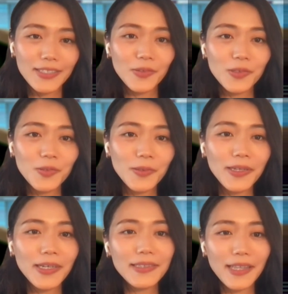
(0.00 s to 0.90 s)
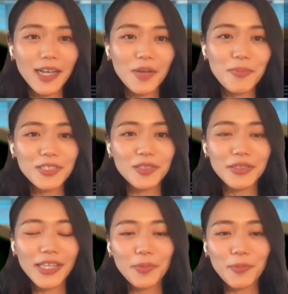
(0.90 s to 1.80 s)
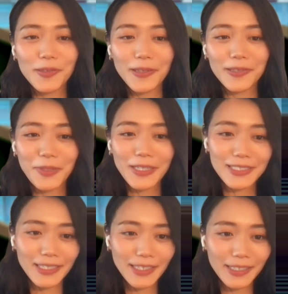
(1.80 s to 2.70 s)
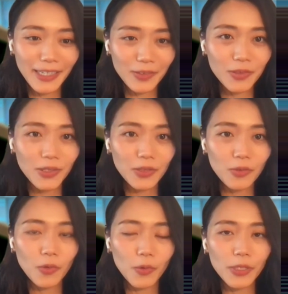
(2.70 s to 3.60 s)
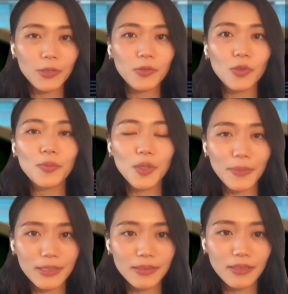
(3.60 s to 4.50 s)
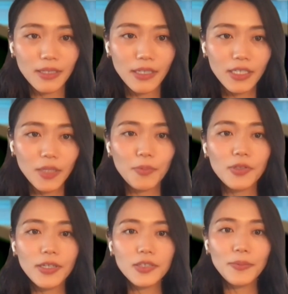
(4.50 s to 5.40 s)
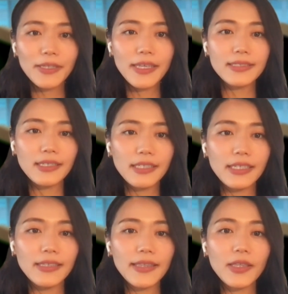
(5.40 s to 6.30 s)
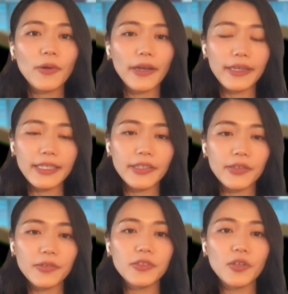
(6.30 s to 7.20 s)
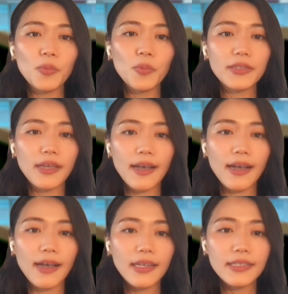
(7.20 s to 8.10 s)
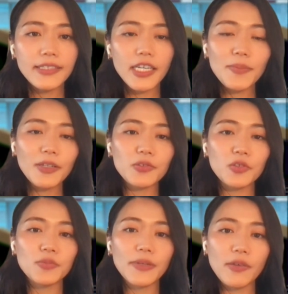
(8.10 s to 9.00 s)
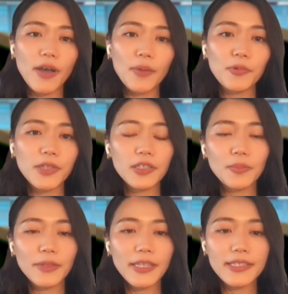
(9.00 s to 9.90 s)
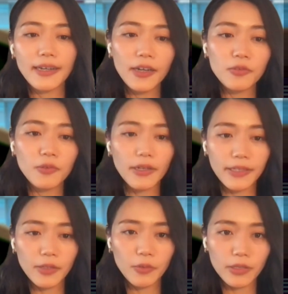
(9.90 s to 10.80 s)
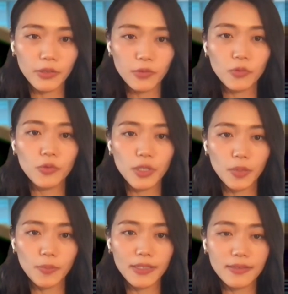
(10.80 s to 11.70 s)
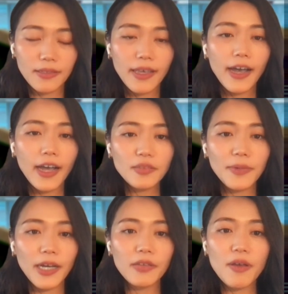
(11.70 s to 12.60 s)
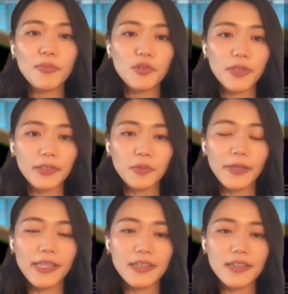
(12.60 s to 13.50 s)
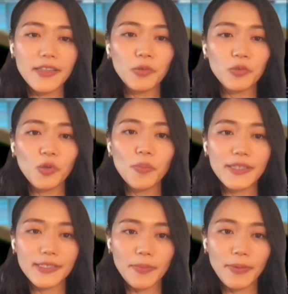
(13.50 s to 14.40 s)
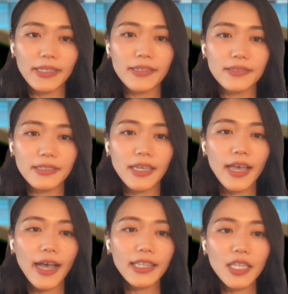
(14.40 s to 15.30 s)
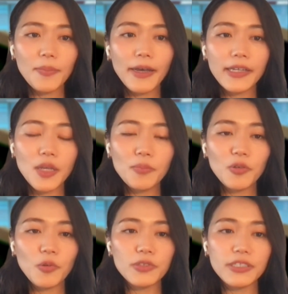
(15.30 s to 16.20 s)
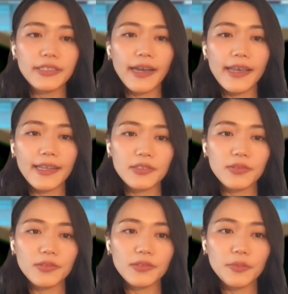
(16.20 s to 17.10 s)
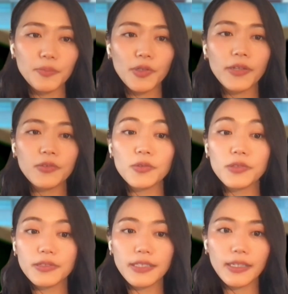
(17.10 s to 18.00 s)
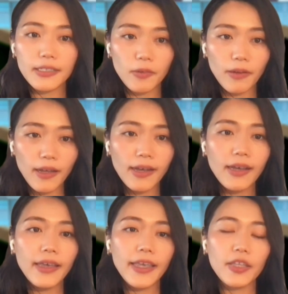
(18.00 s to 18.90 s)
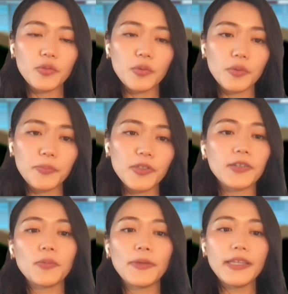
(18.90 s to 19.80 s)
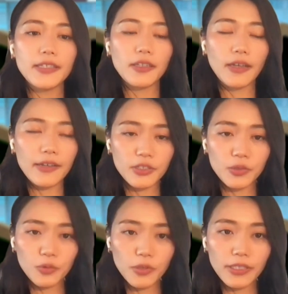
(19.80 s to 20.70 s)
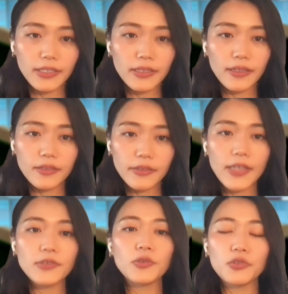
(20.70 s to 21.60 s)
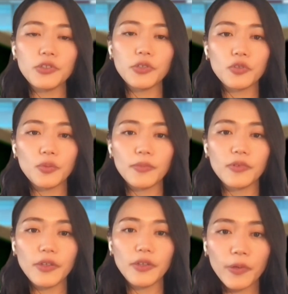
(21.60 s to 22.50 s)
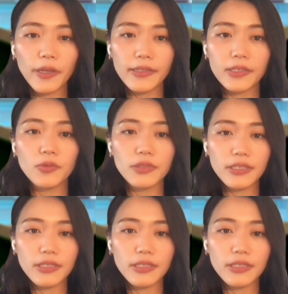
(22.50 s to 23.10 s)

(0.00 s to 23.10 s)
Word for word: そういう相談があったら、まずなんでプロダクトマネージャーになりたいのっていうところを聞くと思います。で、プロダクトマネージャーになった方がいいっていうふうに思ったら、じゃあ今の職場ではプロダクトマネージャーがあるのかないのかっていうことを聞きます。ある場合はプロダクトマネージャーになることを目指せばいいですし、あった場合でも個人で開発、プロダクトを作ったりとか、プロダクトマネージャーがある仕事に転職するっていうことも OK でしょう